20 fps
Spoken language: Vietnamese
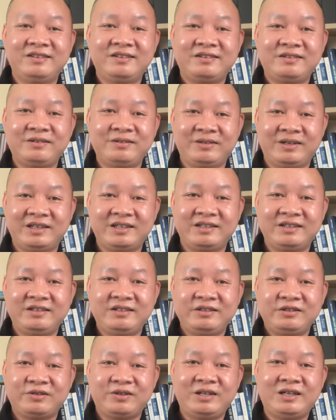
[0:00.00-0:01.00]
đúng không ạ
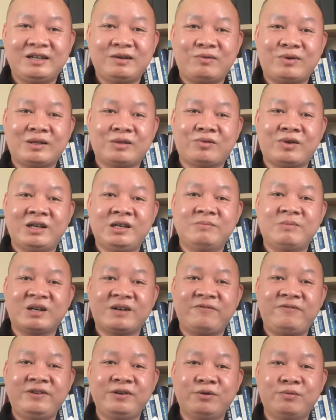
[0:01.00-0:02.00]
cho nên là hoàn toàn nếu mà
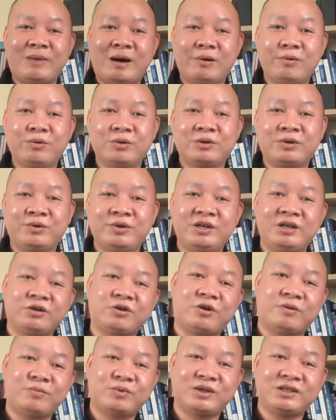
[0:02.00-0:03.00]
cái phiếu bầu của tôi ấy,
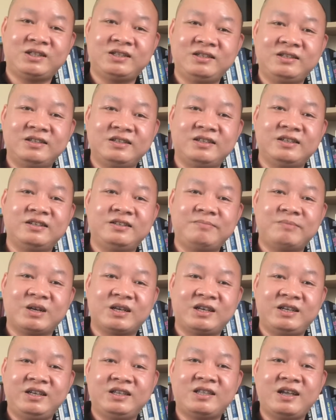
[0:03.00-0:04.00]
có một cái chữ ở dưới mà
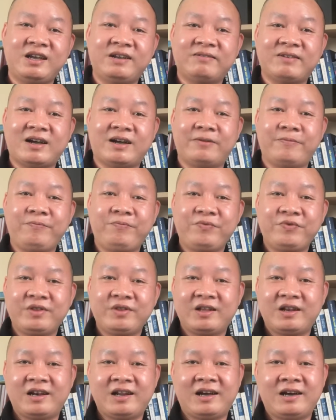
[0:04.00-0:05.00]
ký tên vào
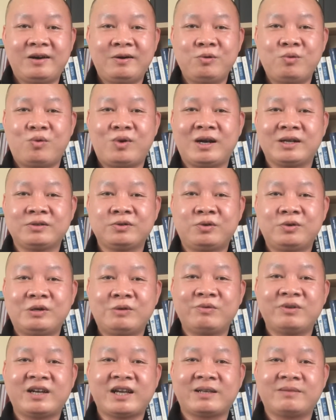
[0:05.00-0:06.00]
là ông Hoàng Dôn
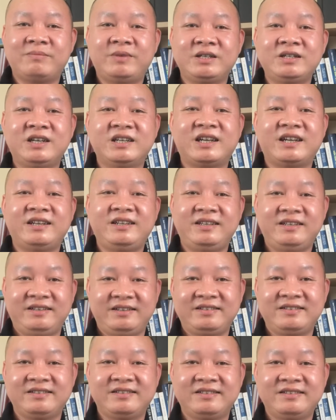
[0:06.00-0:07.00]
ông gạch mấy người này đi
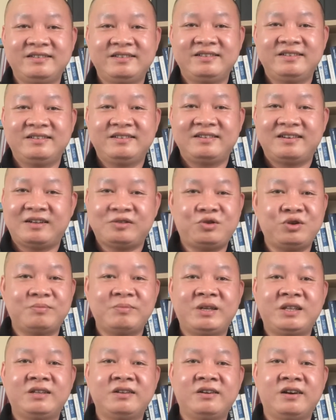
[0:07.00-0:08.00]
là
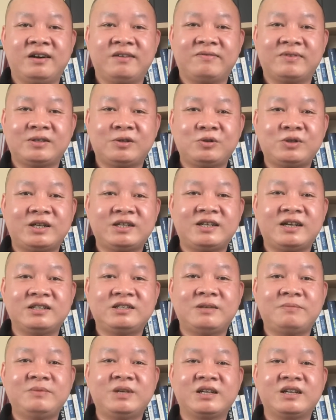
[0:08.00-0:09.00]
chuyện bình thường và tôi sẵn
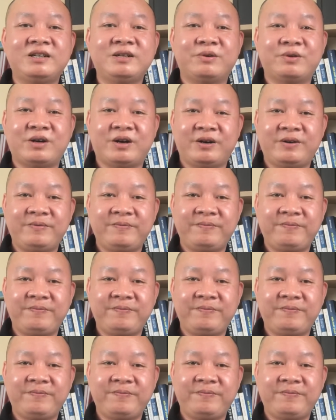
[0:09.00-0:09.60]
sàng chấp nhận cái điều đó